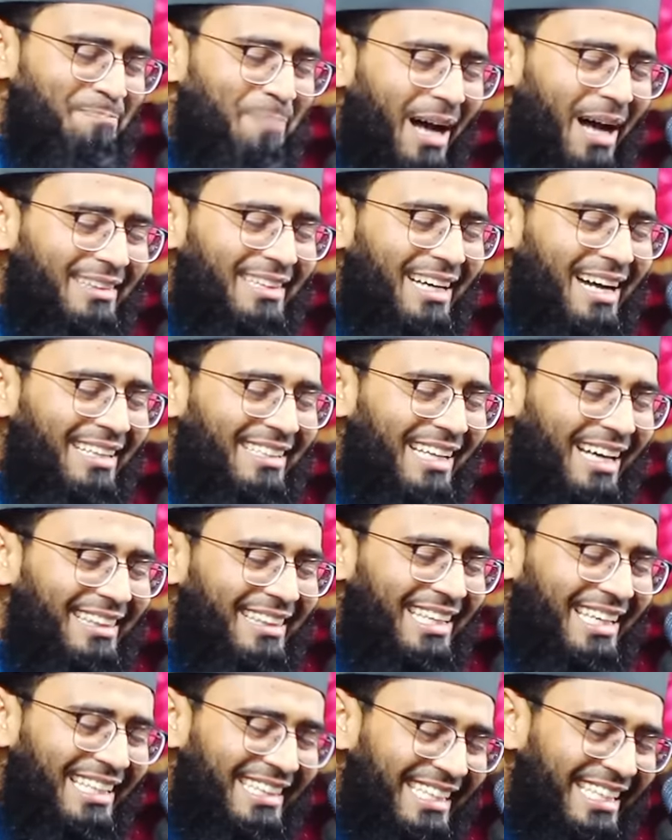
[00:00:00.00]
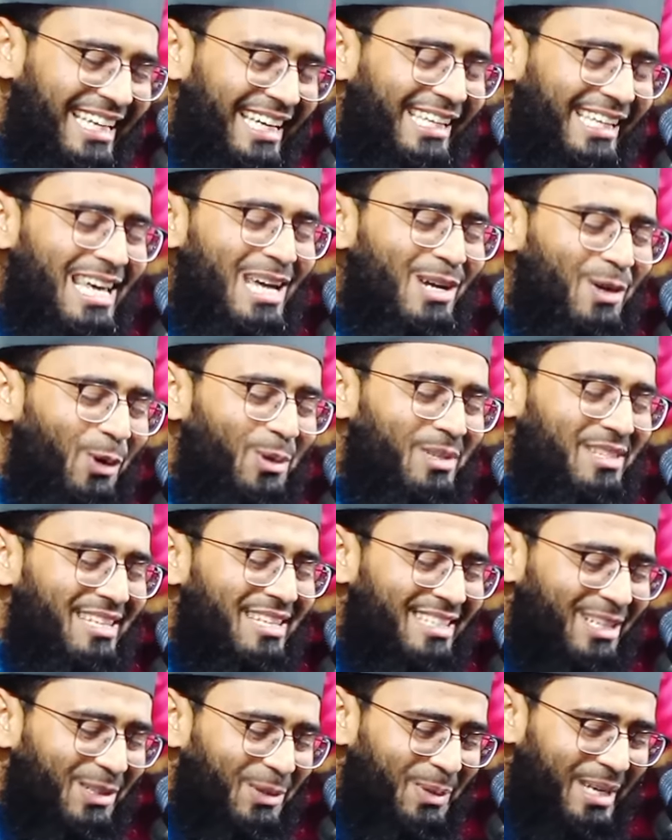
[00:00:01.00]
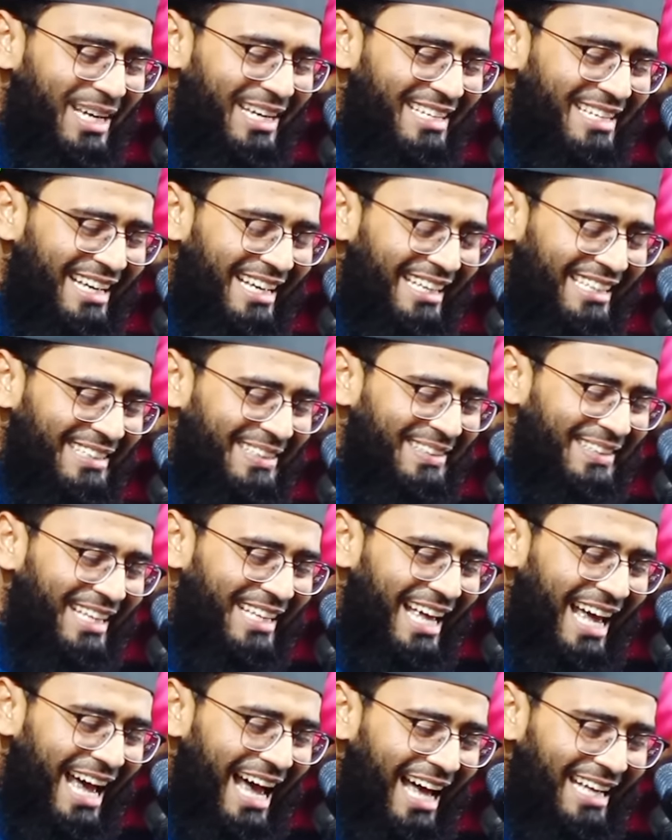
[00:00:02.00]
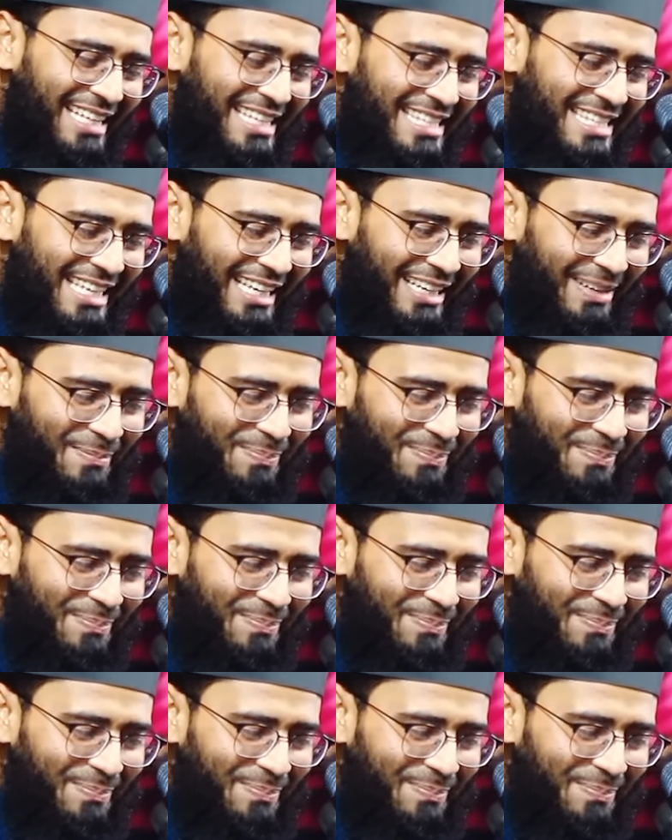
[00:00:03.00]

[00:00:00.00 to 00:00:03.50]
পাতা টাতা দিয়ে কি করছিস তুই এইটা আচ্ছা